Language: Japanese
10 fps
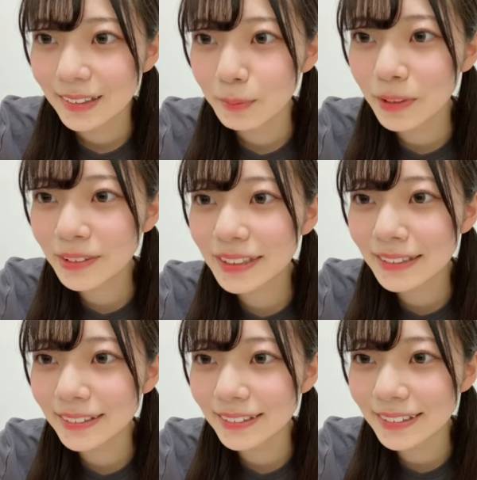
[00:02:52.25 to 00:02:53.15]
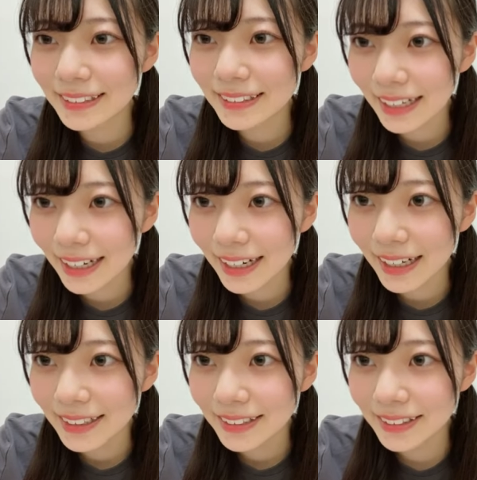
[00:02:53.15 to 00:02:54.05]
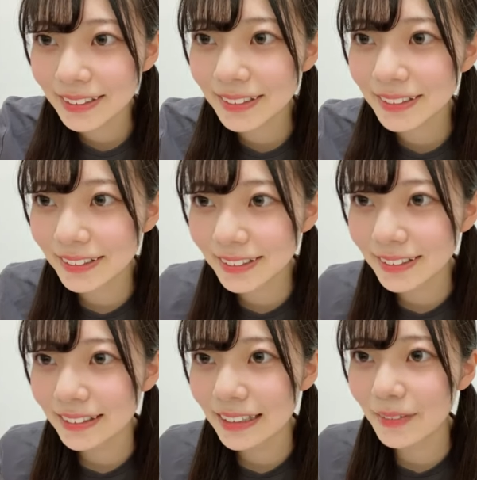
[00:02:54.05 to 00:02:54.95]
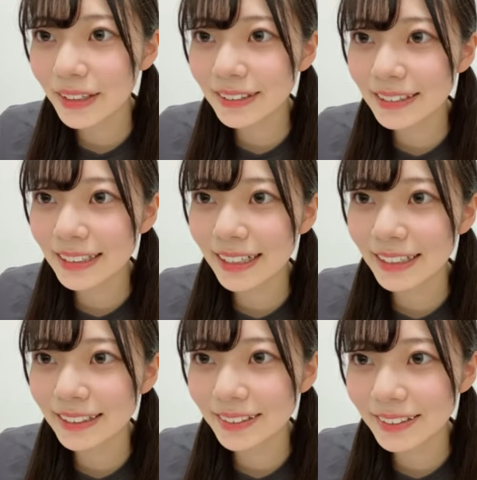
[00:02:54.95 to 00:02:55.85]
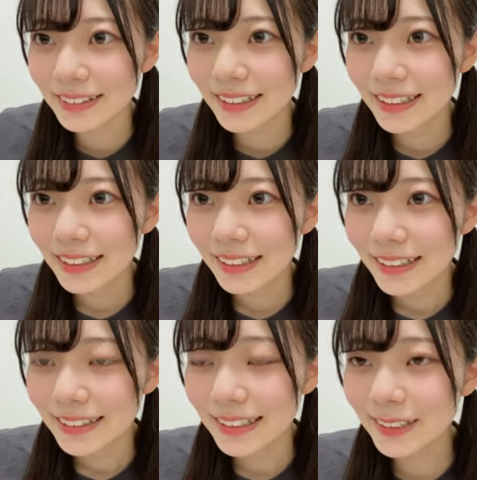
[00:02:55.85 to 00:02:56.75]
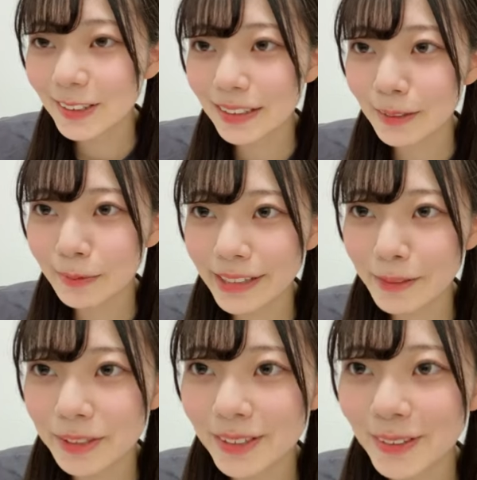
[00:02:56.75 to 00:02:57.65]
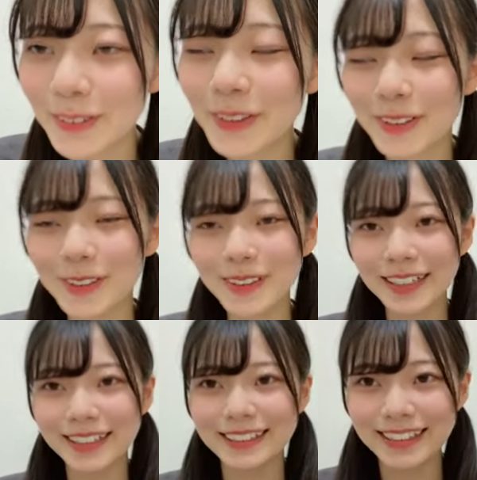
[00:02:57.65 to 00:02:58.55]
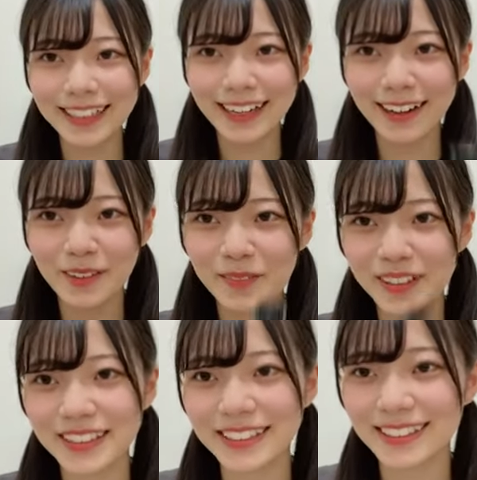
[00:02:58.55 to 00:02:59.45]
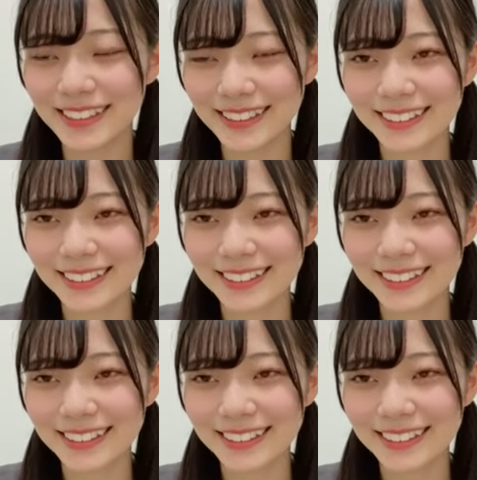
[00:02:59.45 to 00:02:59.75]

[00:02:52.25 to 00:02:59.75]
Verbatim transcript: 僕らのよりいかジュゴンなめくじハート青春のラップタイムジュゴンおこの中に正解あります